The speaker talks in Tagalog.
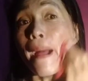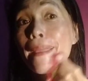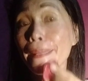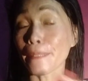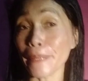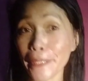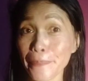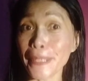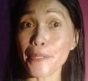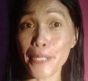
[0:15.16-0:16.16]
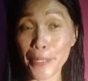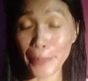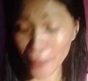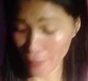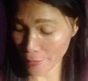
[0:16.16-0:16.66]
Ayan, at pag nagmanaw si
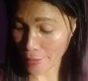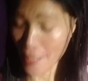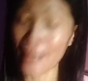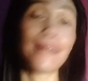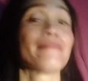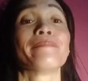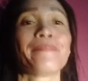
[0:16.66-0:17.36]
Kawonder, yan.